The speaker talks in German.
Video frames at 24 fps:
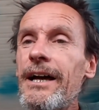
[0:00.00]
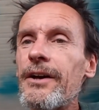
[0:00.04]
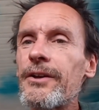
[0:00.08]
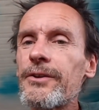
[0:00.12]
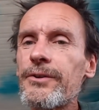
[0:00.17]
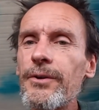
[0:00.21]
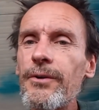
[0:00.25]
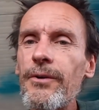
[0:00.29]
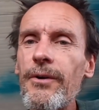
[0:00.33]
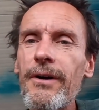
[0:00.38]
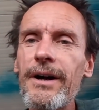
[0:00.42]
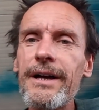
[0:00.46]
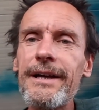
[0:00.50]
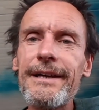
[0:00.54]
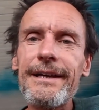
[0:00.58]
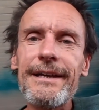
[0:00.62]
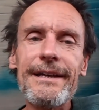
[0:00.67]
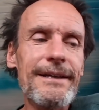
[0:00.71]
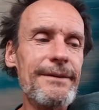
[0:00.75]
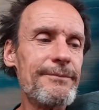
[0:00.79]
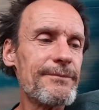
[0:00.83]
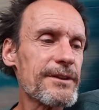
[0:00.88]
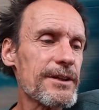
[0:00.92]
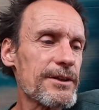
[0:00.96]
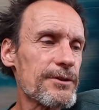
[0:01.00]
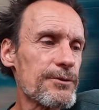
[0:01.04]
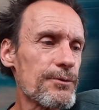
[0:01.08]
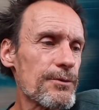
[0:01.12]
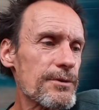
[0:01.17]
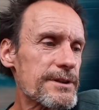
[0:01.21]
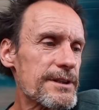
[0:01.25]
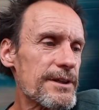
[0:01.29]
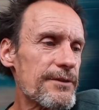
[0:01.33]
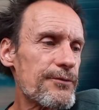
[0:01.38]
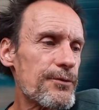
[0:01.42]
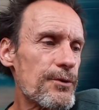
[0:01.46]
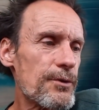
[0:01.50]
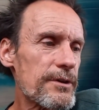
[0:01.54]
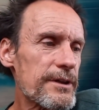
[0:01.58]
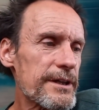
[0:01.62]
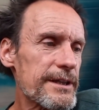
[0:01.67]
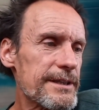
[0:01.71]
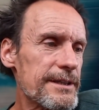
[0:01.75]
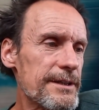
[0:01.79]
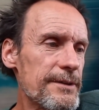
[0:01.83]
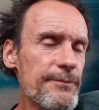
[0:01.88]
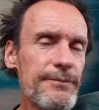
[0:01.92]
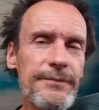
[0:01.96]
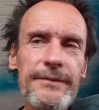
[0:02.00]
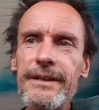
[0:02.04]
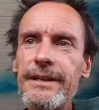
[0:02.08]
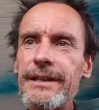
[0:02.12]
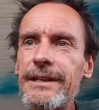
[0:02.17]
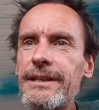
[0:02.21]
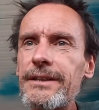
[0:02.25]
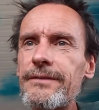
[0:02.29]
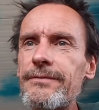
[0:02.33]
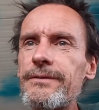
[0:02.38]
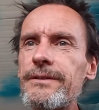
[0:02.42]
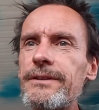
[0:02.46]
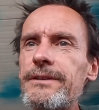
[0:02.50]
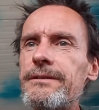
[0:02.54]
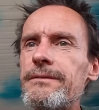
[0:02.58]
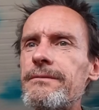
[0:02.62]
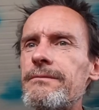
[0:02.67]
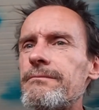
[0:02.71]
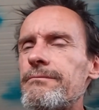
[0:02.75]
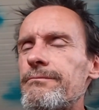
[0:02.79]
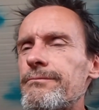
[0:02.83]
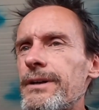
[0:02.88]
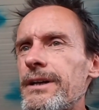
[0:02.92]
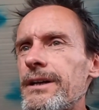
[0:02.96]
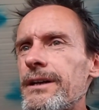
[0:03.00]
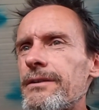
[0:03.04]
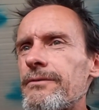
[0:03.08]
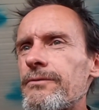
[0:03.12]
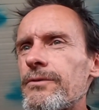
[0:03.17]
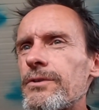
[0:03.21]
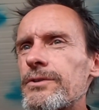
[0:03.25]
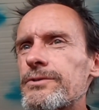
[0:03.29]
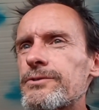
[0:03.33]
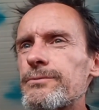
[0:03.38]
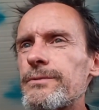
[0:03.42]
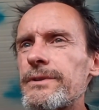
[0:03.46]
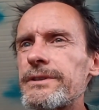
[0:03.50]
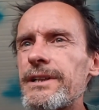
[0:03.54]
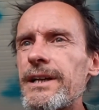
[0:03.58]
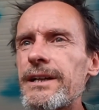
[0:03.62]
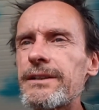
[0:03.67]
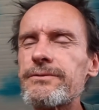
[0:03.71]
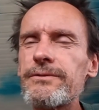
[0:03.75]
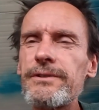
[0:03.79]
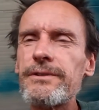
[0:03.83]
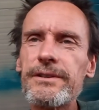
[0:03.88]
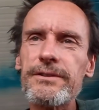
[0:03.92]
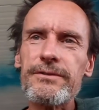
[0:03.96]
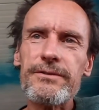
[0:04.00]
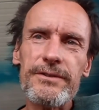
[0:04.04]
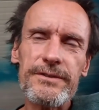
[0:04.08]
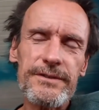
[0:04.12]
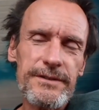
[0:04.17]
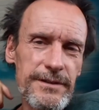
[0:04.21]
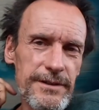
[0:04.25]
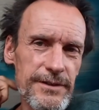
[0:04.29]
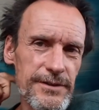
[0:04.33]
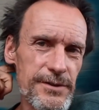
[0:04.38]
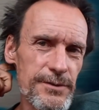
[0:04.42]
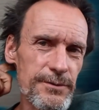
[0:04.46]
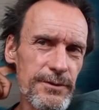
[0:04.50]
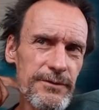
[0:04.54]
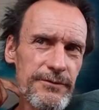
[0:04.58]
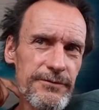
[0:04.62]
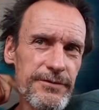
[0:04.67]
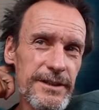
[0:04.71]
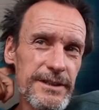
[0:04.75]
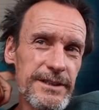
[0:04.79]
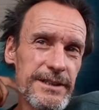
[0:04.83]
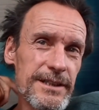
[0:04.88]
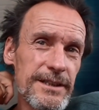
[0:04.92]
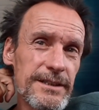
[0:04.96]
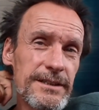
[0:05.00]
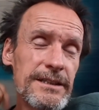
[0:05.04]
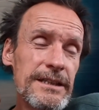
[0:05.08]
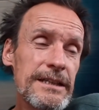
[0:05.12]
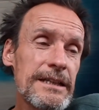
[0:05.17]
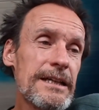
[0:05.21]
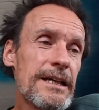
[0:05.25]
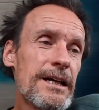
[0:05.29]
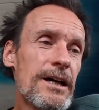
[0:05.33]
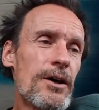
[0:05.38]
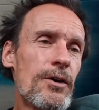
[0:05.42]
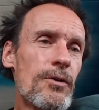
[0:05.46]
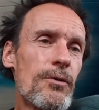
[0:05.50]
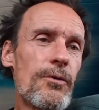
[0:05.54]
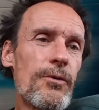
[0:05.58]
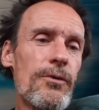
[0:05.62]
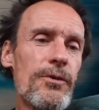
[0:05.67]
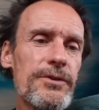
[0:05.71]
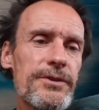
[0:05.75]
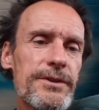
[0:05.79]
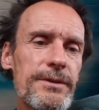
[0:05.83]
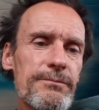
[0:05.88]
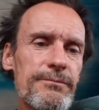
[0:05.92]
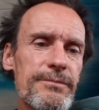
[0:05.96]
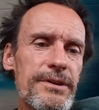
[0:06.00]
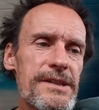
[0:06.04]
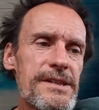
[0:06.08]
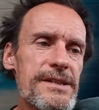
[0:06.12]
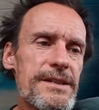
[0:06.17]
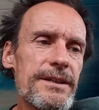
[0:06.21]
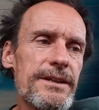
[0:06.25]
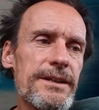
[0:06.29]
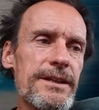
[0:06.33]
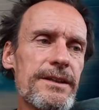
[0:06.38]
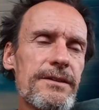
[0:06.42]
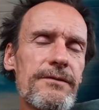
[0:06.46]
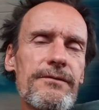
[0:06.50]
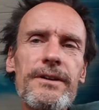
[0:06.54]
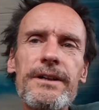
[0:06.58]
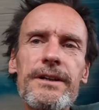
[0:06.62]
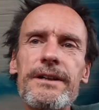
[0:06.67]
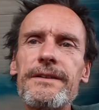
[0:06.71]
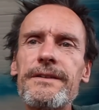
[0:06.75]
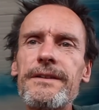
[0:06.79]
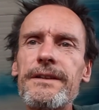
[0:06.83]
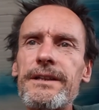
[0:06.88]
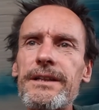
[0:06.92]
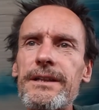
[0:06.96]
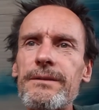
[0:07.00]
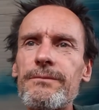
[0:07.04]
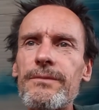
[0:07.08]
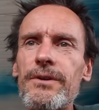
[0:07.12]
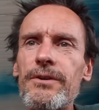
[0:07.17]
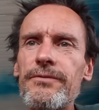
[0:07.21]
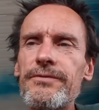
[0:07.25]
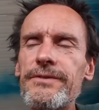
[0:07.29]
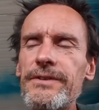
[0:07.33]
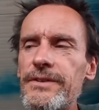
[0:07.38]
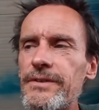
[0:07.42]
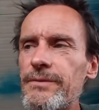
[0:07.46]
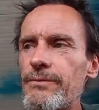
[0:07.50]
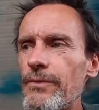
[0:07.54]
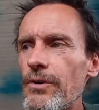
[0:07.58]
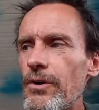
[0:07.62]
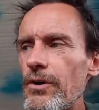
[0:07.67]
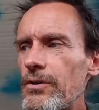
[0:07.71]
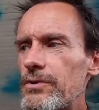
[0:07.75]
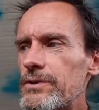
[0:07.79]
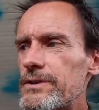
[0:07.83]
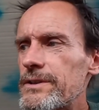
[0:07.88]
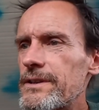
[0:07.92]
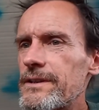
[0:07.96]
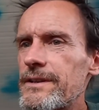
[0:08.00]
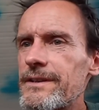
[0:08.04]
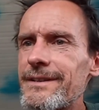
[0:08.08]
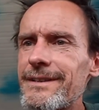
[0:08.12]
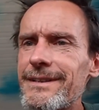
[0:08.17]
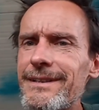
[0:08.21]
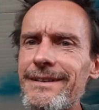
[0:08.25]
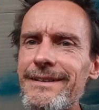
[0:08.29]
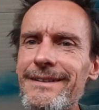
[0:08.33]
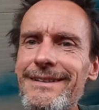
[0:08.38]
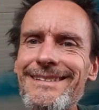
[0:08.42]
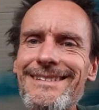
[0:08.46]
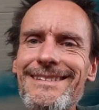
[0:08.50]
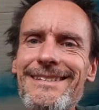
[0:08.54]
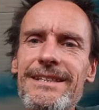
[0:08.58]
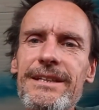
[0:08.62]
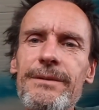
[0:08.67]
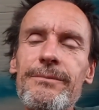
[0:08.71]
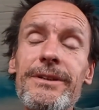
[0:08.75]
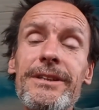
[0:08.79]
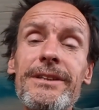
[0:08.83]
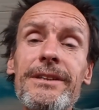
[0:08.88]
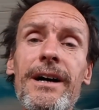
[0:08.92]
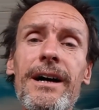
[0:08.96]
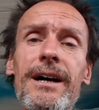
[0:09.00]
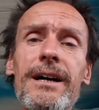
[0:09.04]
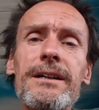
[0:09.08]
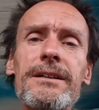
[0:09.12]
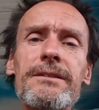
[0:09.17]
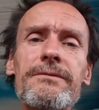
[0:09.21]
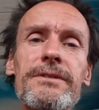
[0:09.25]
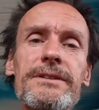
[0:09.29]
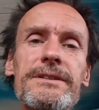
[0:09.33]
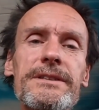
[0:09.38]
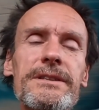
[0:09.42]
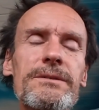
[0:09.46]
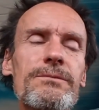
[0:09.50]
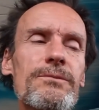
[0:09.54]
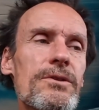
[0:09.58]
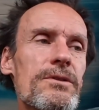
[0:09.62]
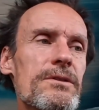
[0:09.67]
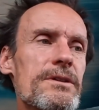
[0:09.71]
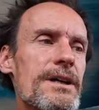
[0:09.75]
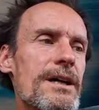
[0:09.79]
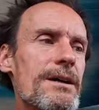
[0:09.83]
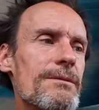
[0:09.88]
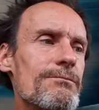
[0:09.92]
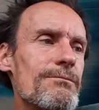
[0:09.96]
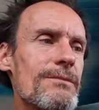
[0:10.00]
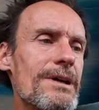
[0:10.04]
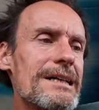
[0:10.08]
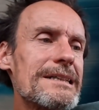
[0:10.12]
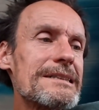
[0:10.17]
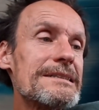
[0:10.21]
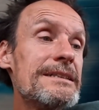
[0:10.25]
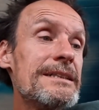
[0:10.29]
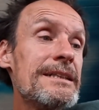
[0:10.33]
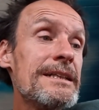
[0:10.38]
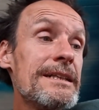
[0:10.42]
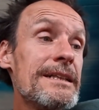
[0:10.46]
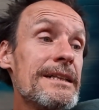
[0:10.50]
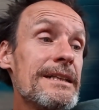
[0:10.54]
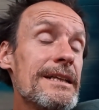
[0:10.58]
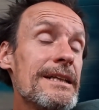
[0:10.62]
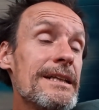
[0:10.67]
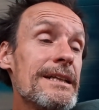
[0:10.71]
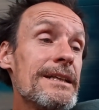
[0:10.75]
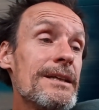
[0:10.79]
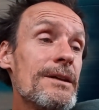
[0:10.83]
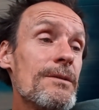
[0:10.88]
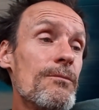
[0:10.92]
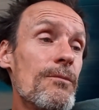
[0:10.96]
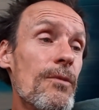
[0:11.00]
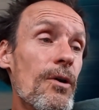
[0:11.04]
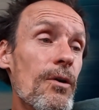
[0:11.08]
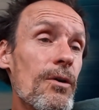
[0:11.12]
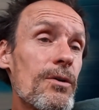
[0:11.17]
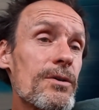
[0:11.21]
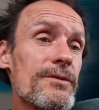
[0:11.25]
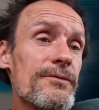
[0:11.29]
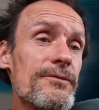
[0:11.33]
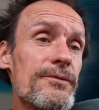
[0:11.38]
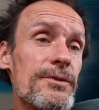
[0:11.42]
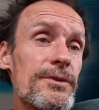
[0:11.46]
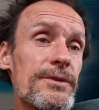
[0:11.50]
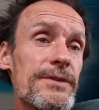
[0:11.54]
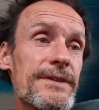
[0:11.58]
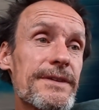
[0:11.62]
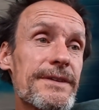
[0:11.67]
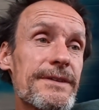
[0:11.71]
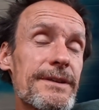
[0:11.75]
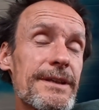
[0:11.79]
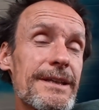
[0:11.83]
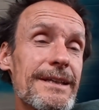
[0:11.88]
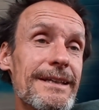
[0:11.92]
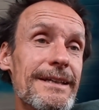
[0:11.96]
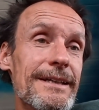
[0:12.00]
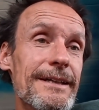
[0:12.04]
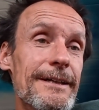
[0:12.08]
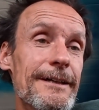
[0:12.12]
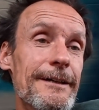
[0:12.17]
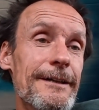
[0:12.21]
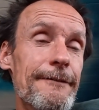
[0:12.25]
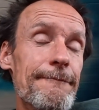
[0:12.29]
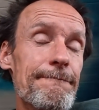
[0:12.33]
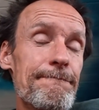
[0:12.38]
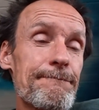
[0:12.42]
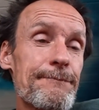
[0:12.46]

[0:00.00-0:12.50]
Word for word: so, ähm, genug der Vorrede. Ich will ein paar Worte über die aktuellen Konstellationen verlieren und ein bisschen Hinweise geben auf das morgige Seminar, was ich morgen Abend mache. Morgen wird es äh,